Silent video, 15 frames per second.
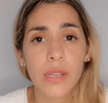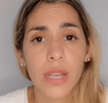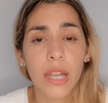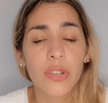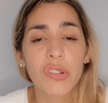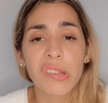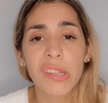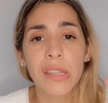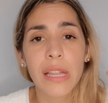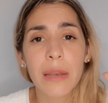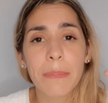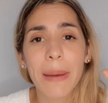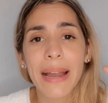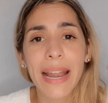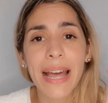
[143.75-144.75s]
entonces el
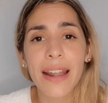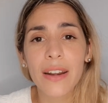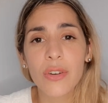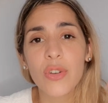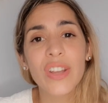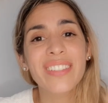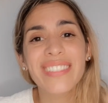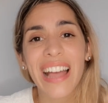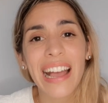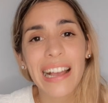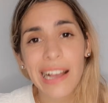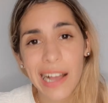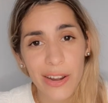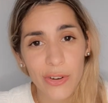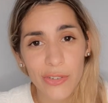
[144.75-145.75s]
parar no es tan
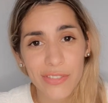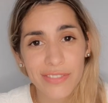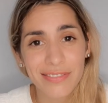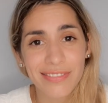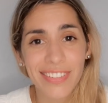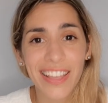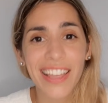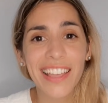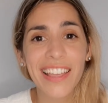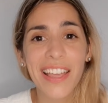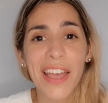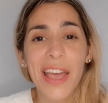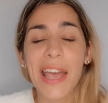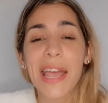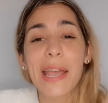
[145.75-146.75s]
caro. ¿eh?
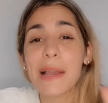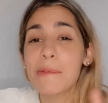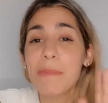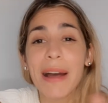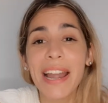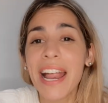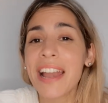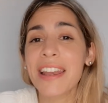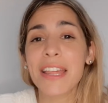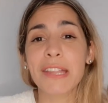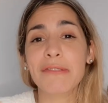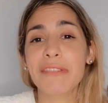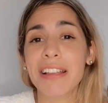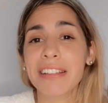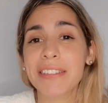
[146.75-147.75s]
El parar
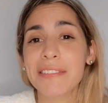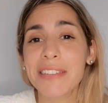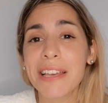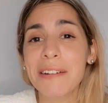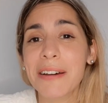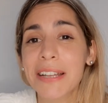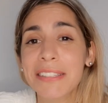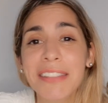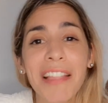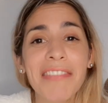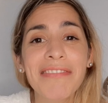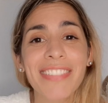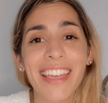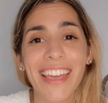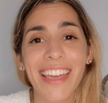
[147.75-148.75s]
es una actividad
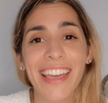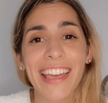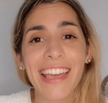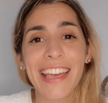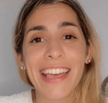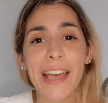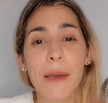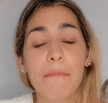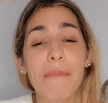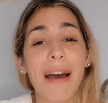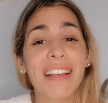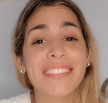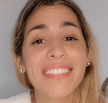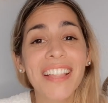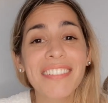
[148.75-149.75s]
bastante
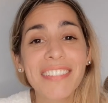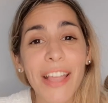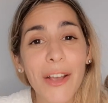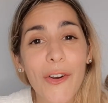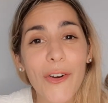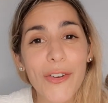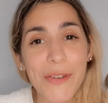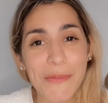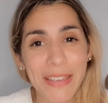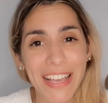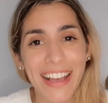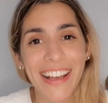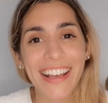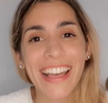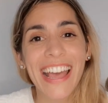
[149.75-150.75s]
bastante
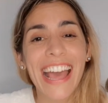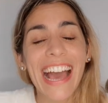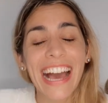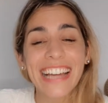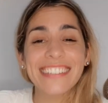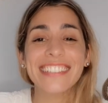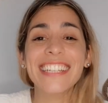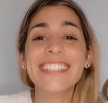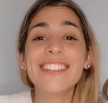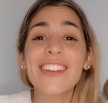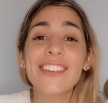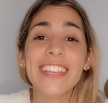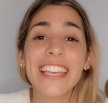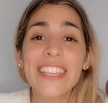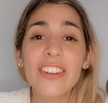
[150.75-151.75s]
económica. Así que eso es
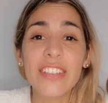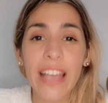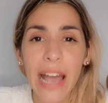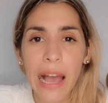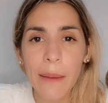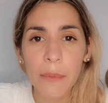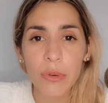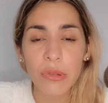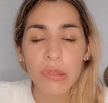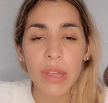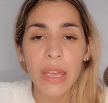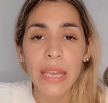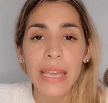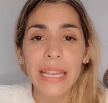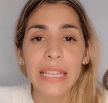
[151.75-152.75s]
lo que quiero que hagamos,
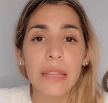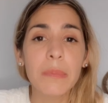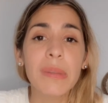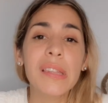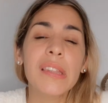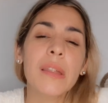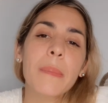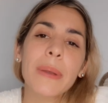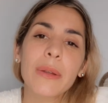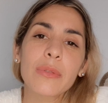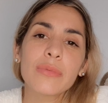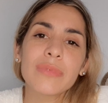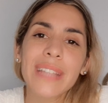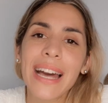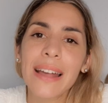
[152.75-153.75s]
que te empieces a
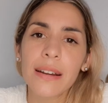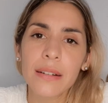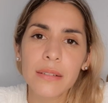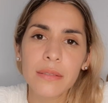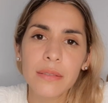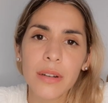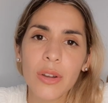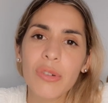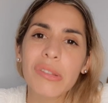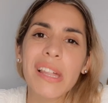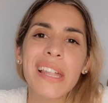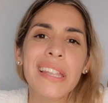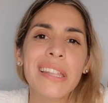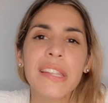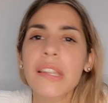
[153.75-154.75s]
preguntar
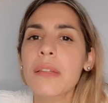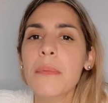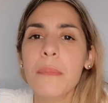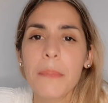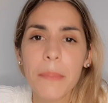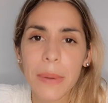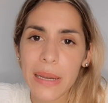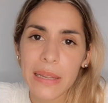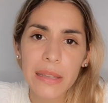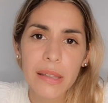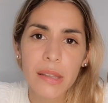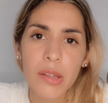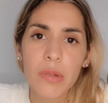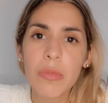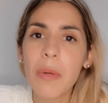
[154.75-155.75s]
cosas
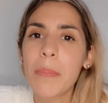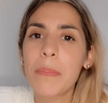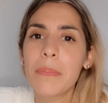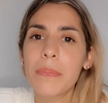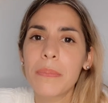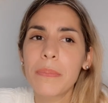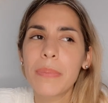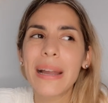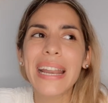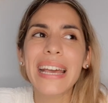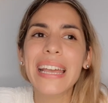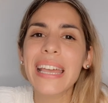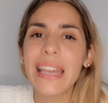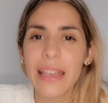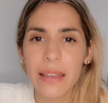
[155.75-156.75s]
simples, como ¿para
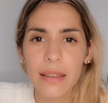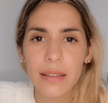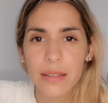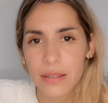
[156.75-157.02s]
qué